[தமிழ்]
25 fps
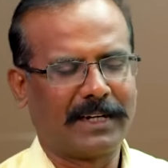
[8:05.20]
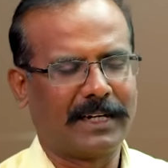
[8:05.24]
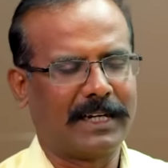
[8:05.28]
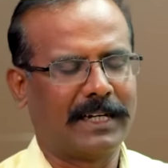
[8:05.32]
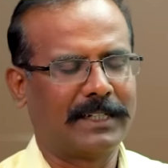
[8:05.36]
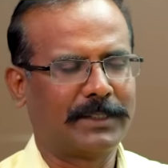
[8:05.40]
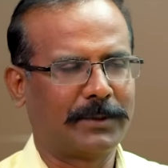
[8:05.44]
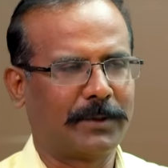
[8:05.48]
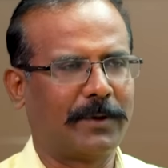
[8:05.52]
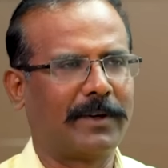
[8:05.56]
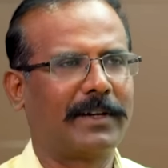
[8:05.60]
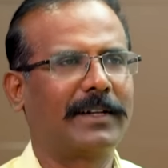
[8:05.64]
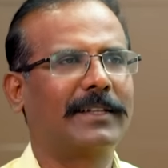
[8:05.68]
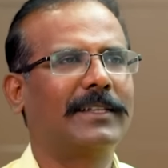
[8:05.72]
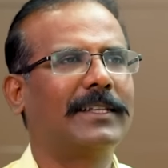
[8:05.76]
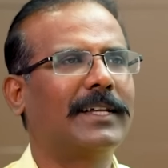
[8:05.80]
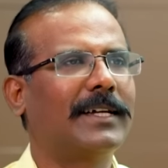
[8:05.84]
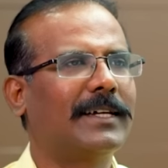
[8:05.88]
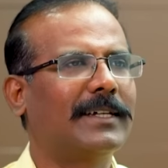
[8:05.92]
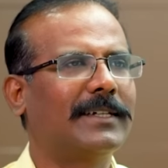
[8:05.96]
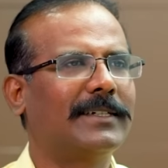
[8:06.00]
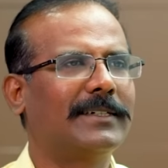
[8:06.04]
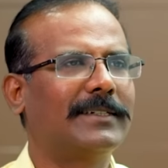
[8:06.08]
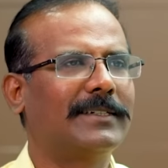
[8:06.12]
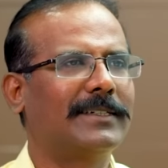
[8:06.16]
நான் சொல்கிறது
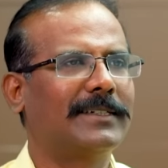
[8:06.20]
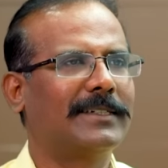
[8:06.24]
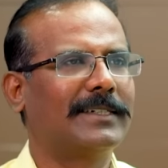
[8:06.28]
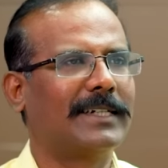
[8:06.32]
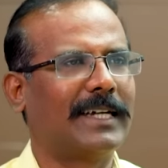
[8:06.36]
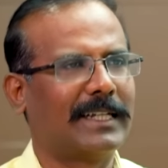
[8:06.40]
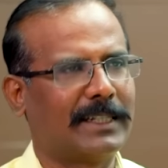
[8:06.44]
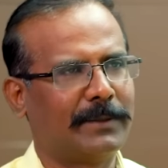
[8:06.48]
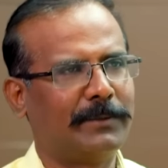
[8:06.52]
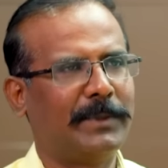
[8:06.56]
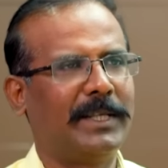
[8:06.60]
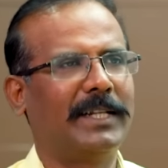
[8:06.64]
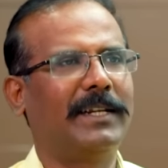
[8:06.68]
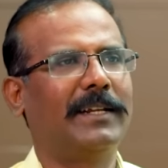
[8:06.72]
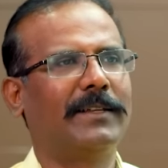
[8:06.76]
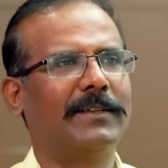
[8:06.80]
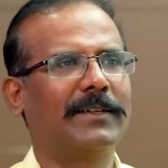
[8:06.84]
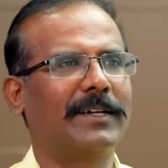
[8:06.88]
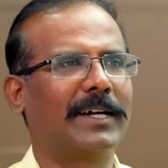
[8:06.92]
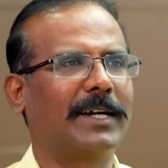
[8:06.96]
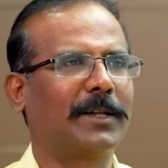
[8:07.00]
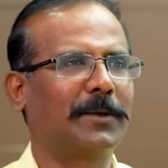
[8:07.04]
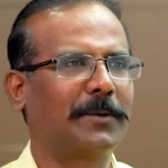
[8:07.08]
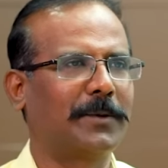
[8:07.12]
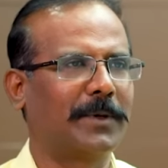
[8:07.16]
தான் அதை மீறி
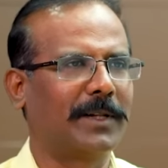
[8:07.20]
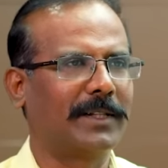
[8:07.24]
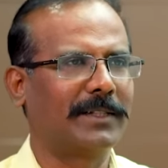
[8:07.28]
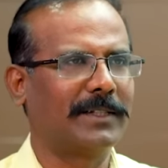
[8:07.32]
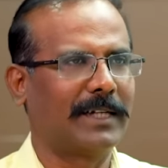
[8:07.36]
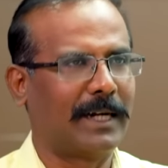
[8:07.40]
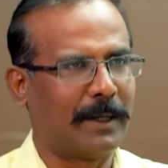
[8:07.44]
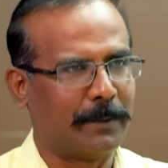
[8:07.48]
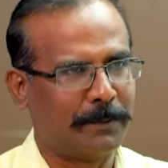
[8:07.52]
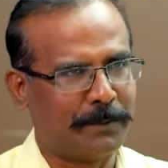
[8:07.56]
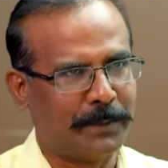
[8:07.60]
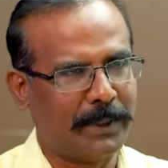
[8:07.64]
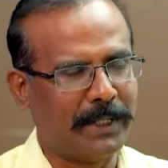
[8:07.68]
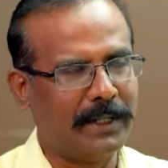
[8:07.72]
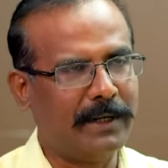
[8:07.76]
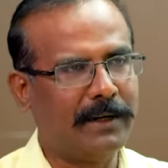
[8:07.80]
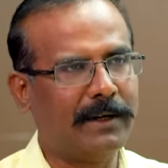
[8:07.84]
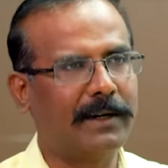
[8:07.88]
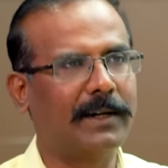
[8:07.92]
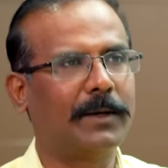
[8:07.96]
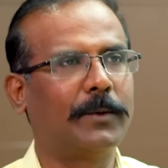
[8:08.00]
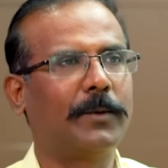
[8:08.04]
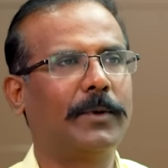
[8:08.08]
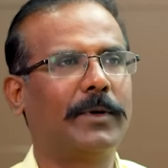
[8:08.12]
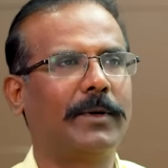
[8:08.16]
எதுவும் நடக்கூடாது
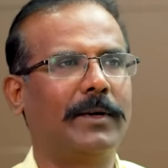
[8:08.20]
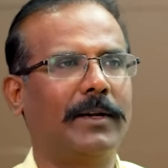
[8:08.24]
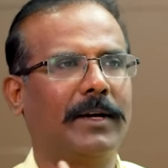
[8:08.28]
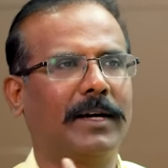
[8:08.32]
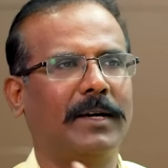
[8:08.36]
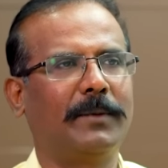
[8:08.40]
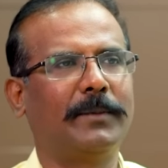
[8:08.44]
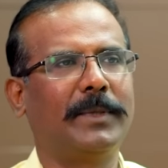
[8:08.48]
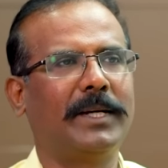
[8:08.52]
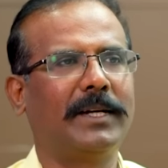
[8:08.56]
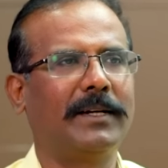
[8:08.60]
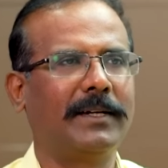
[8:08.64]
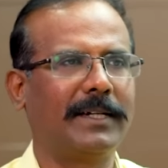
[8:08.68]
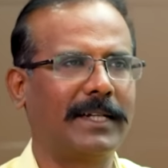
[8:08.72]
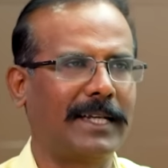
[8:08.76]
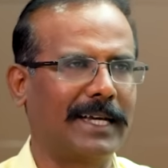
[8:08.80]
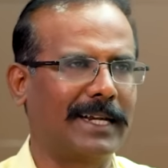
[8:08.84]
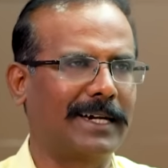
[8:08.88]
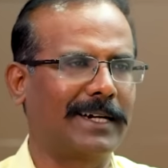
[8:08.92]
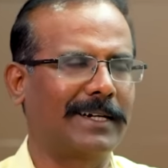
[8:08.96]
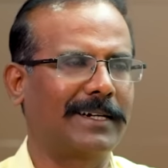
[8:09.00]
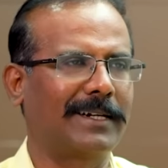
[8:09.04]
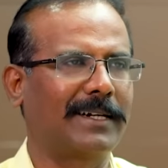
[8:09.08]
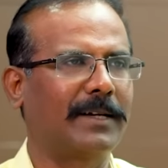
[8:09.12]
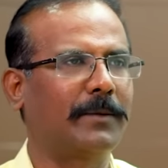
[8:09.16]
அப்படின்ற ஒரு டாமினன்ட்
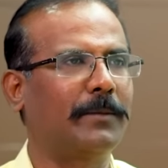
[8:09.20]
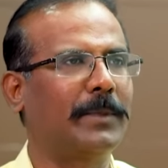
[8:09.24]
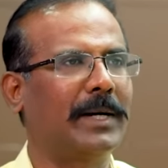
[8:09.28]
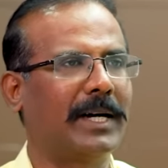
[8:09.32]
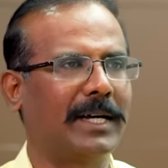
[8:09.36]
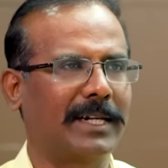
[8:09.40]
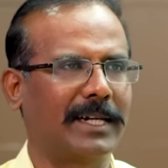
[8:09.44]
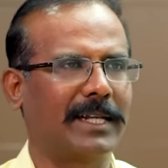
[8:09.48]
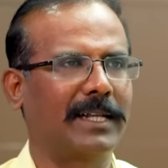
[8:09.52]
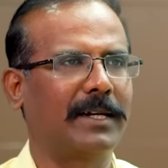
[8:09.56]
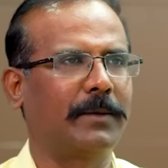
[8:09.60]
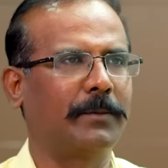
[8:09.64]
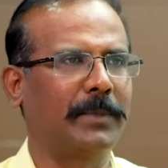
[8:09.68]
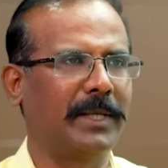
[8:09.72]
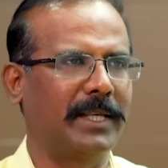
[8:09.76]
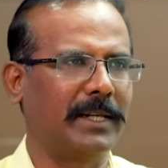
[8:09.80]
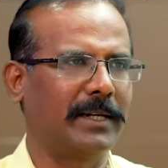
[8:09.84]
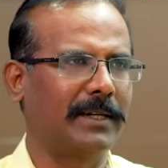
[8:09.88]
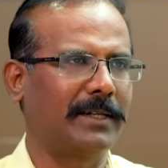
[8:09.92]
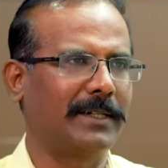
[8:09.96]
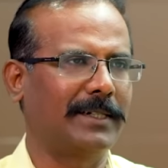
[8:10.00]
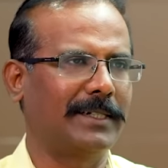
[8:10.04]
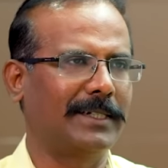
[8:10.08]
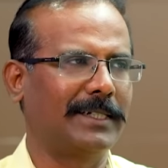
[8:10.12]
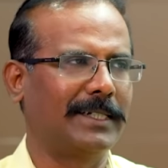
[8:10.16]
கேரக்டராக மாற
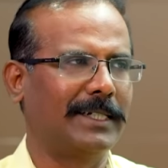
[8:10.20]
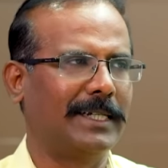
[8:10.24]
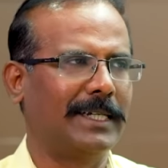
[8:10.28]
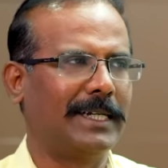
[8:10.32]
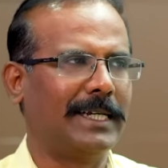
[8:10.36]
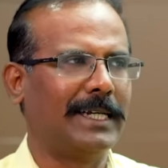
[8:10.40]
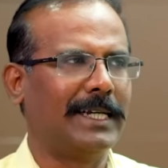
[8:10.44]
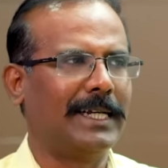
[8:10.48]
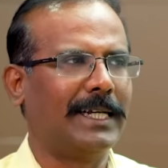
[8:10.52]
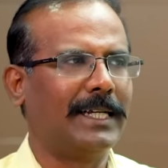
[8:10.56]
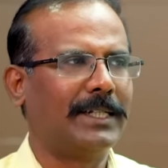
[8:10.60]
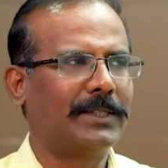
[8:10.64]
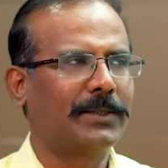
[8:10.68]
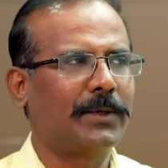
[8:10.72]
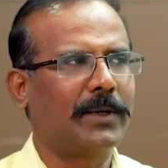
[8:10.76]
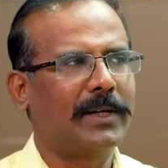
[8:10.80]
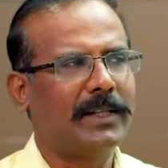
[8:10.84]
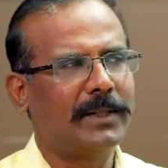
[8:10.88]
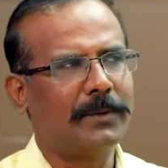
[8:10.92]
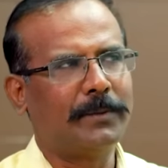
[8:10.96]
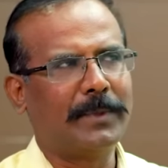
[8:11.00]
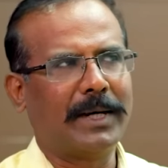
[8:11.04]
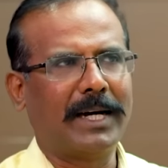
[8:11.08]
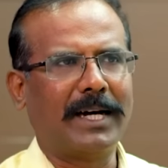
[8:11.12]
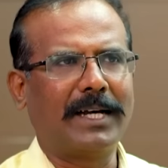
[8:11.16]
ஆரம்பிக்கிறார் ஸோ
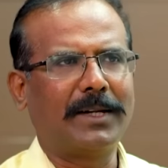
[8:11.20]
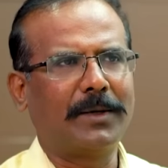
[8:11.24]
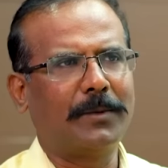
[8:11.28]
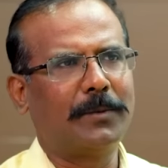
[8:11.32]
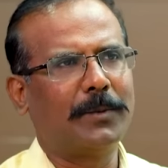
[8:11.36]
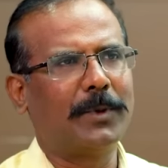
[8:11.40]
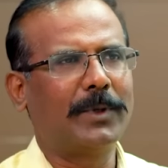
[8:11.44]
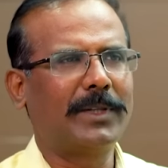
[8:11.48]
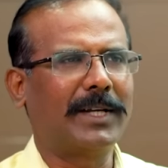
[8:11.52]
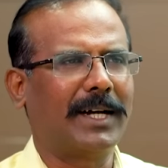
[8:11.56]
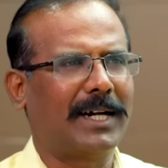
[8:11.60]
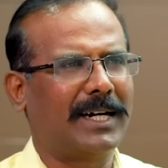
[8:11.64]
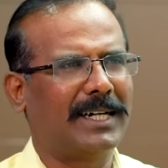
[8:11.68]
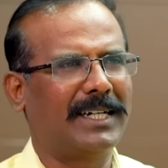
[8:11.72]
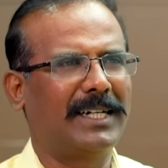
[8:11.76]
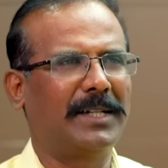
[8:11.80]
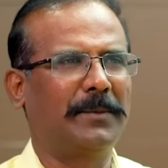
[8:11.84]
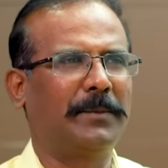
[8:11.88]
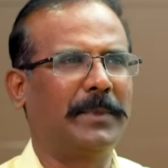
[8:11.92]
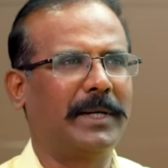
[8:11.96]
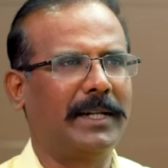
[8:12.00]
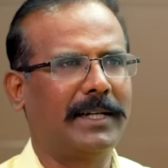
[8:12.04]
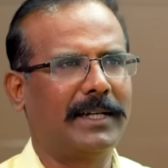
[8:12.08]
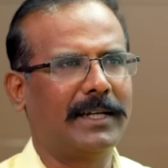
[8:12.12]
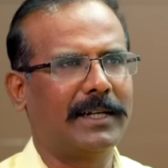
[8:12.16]
இது மாறும்போது
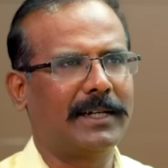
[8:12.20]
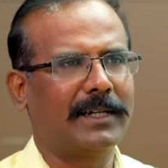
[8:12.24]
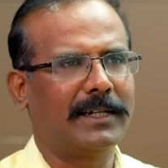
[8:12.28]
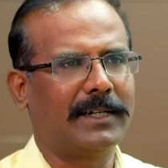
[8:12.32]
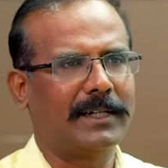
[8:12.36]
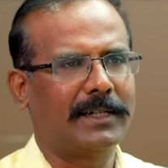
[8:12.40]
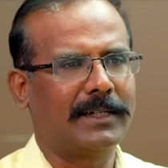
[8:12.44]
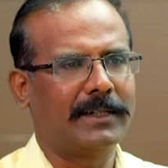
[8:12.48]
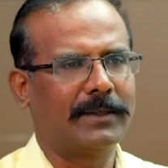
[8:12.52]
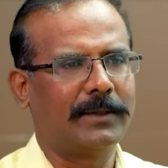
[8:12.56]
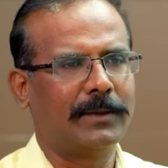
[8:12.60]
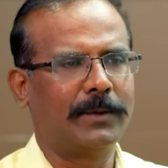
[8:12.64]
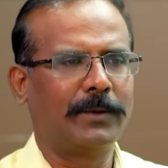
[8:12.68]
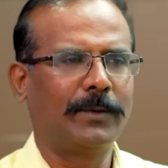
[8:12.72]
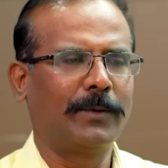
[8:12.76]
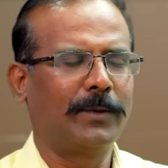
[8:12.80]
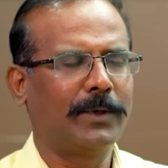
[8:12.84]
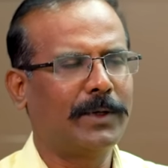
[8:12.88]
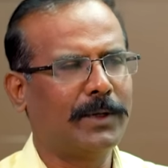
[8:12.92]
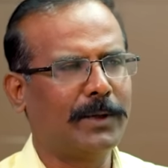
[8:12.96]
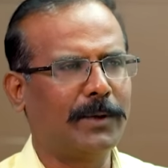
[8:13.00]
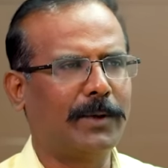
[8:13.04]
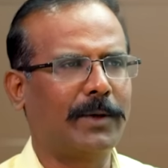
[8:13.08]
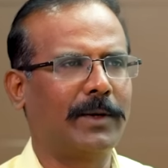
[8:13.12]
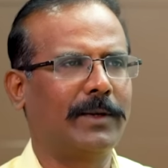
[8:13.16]
ஆட்டோமேட்டிக்காக
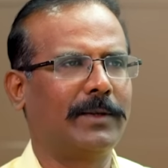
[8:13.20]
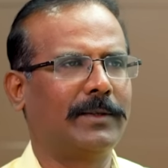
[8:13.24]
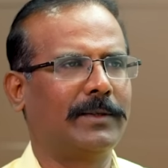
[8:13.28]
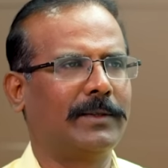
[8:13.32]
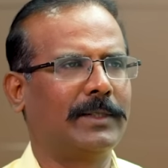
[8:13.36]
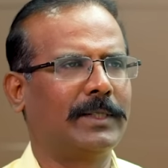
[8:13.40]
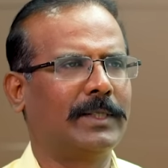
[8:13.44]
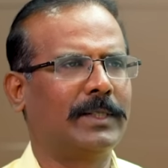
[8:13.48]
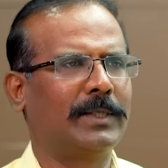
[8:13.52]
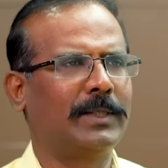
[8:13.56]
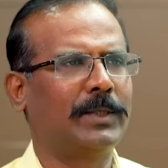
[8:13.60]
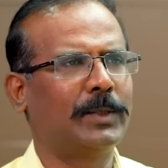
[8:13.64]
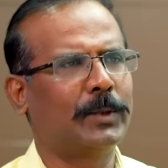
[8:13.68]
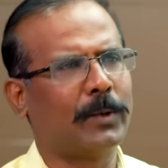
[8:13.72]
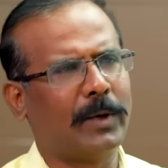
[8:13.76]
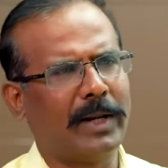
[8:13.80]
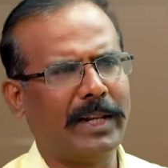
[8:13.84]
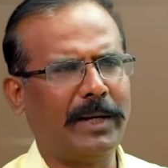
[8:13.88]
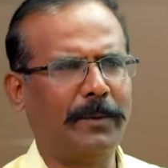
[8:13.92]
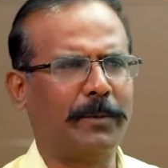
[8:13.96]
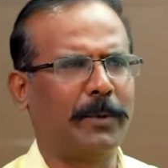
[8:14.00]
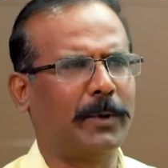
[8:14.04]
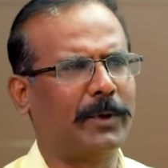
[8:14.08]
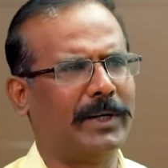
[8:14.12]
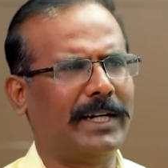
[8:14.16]
இன்னொரு
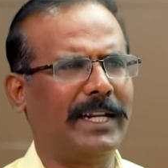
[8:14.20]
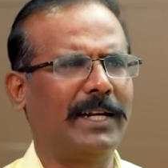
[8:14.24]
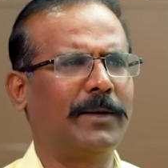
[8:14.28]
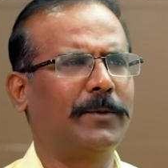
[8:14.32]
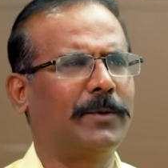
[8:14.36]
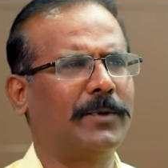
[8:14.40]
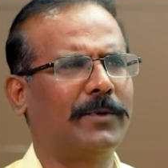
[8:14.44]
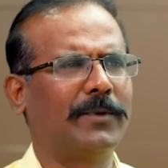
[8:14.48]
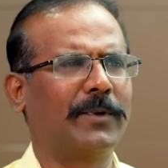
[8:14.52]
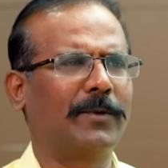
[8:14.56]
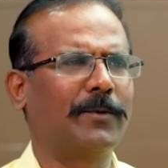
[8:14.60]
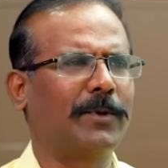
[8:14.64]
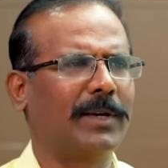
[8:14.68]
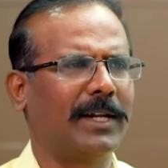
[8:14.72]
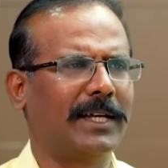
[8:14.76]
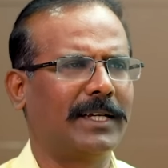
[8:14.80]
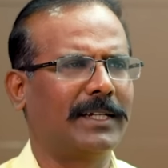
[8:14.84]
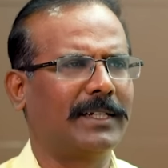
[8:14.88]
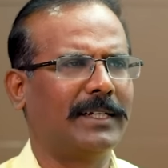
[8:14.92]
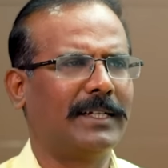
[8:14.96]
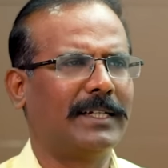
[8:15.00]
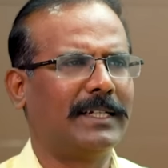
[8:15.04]
தொழில் போட்டின்னு ஒன்று வரும்ல